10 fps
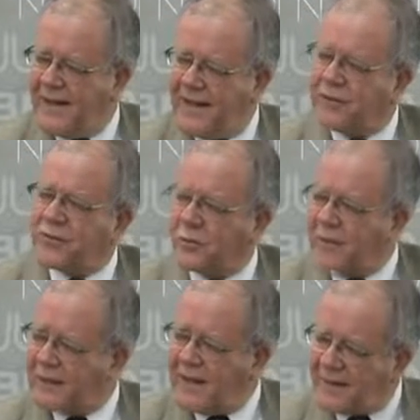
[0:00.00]
el
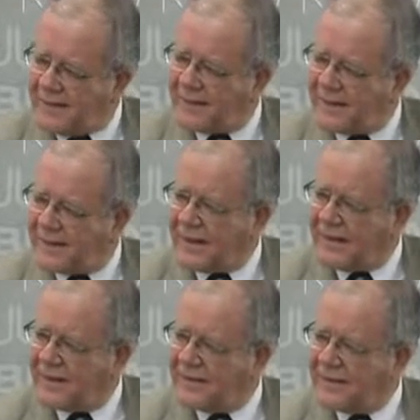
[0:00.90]
sortear
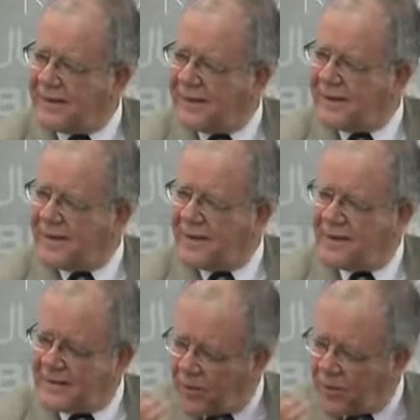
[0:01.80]
ese